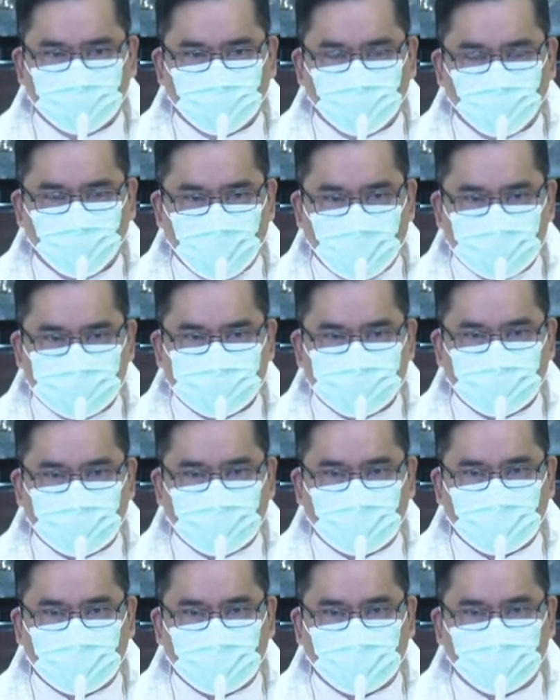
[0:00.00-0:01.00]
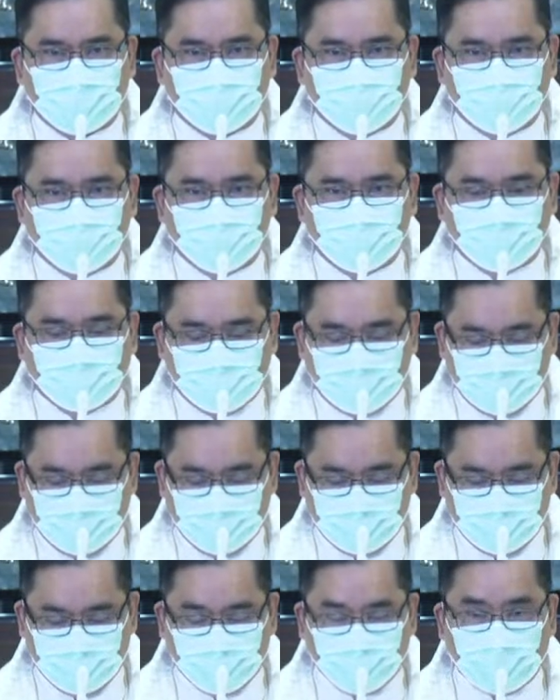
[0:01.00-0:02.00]
Umasa ka.
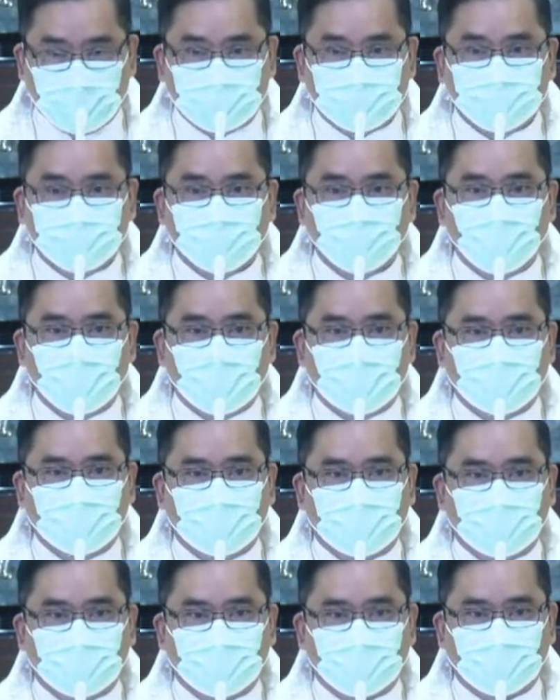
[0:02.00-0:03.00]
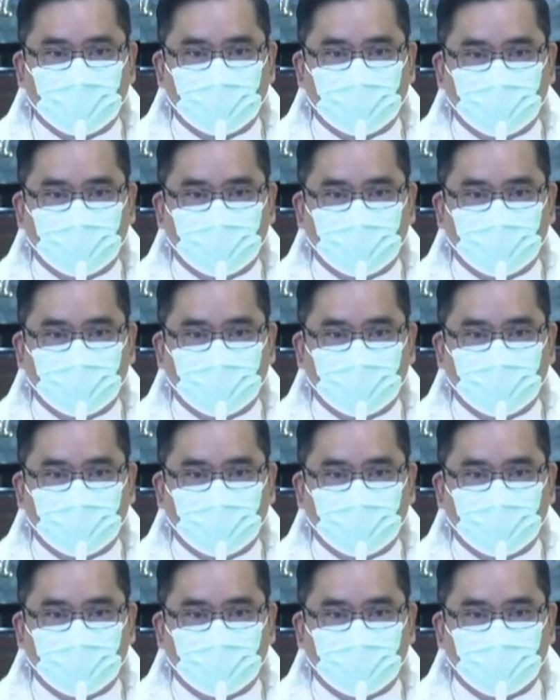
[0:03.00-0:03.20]
Magtiwala ka.